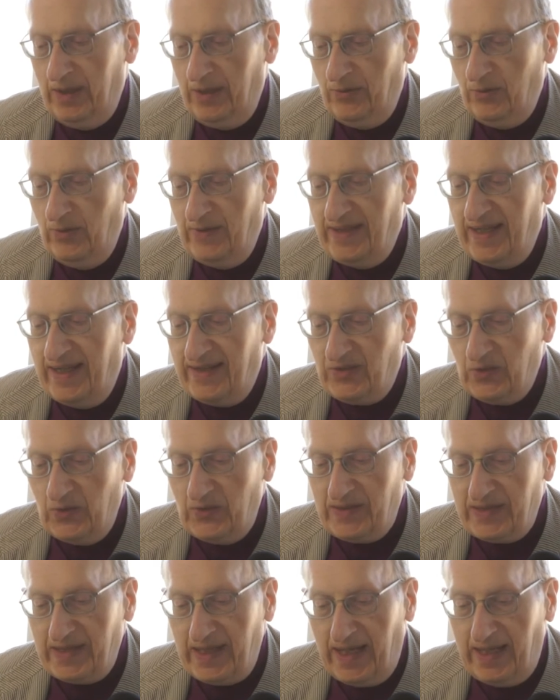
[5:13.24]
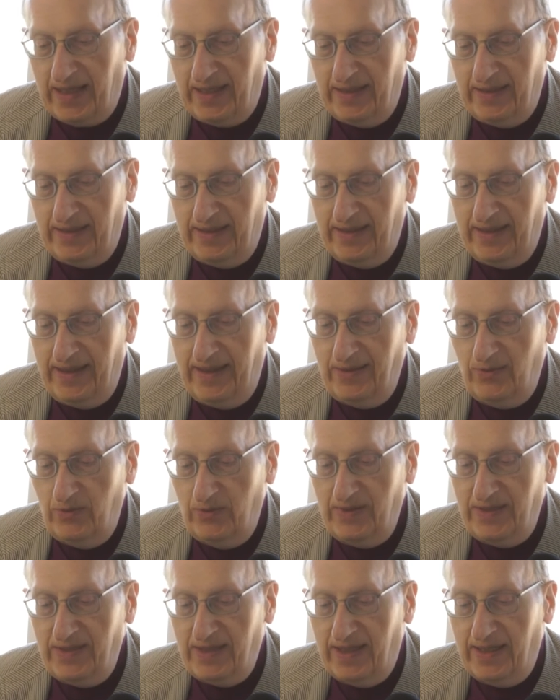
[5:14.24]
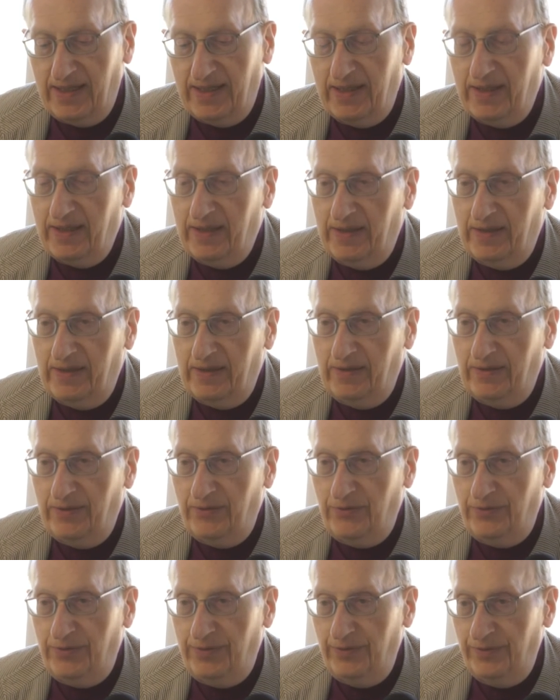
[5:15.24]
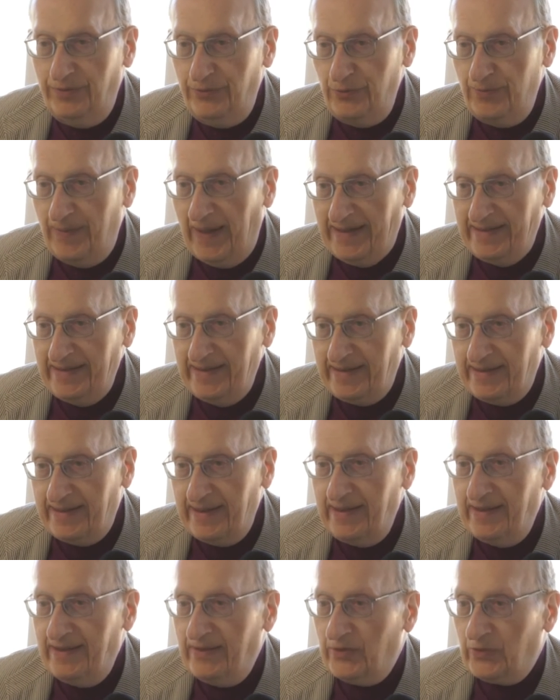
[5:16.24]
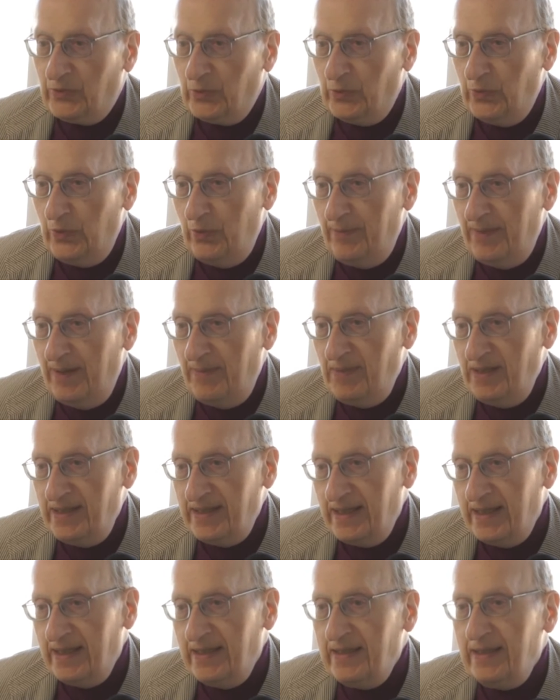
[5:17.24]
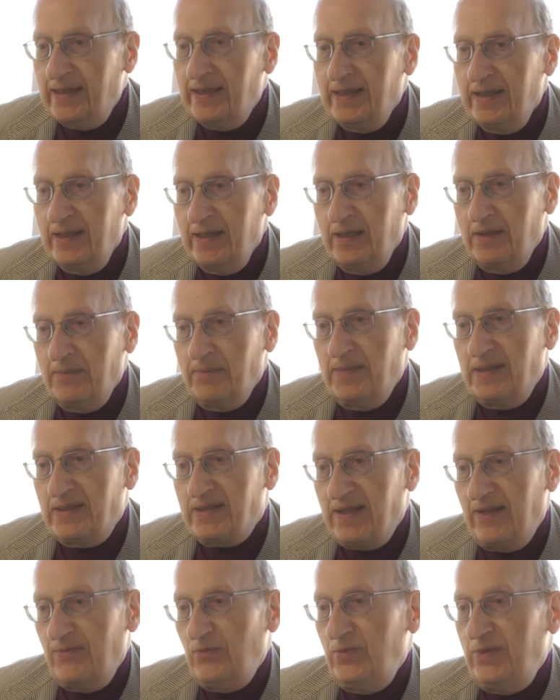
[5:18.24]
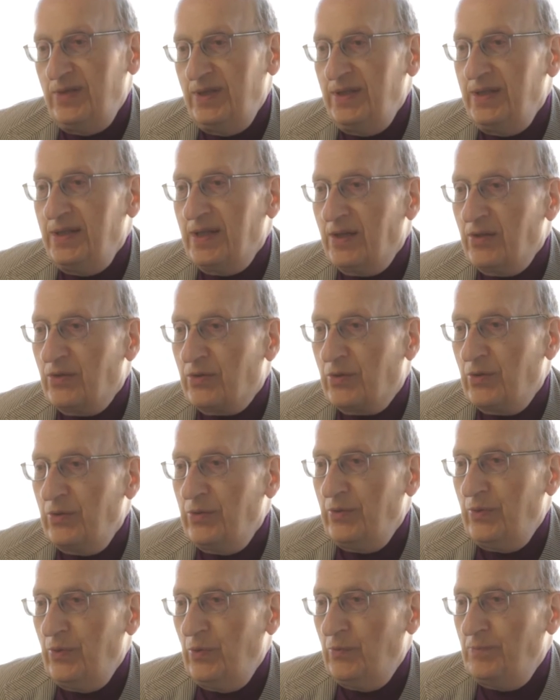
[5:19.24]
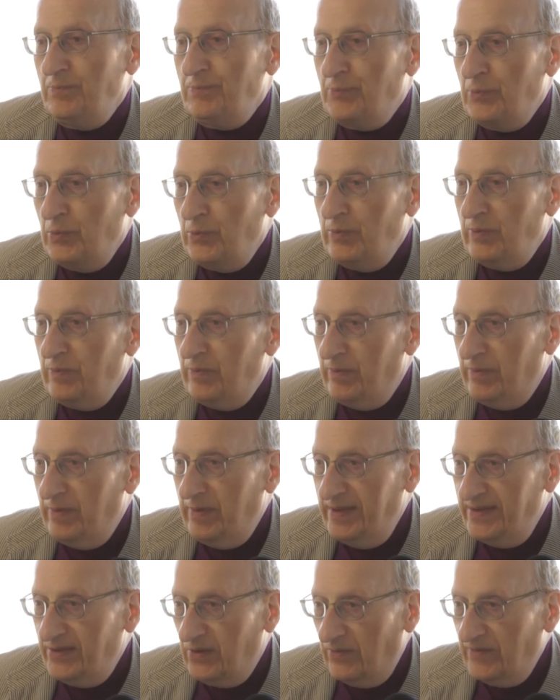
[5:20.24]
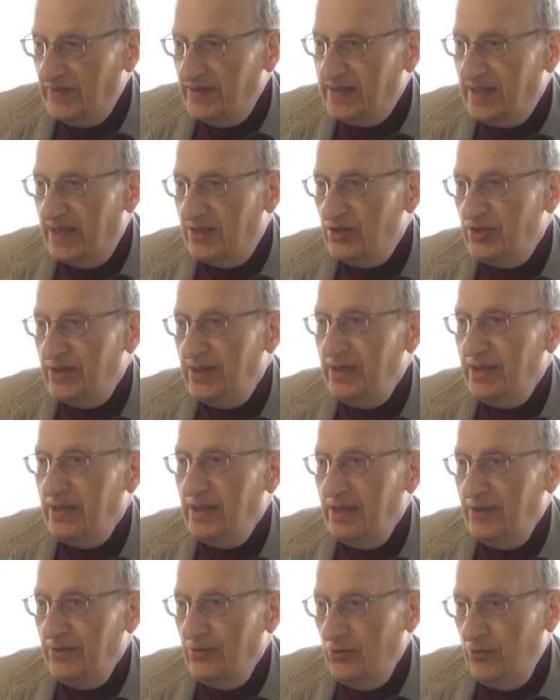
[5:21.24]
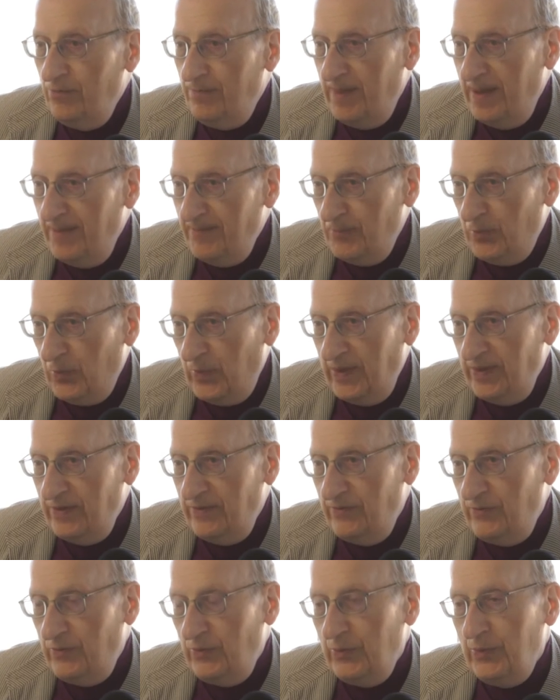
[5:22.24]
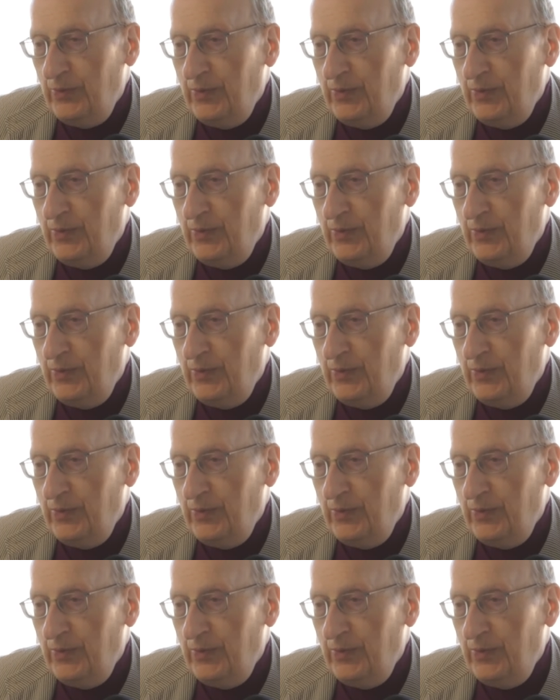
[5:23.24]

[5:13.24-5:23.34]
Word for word: le lien social et le lien euh, d'humanité sont le même lien, mais cela veut dire que l'on peut les envisager du même point de vue,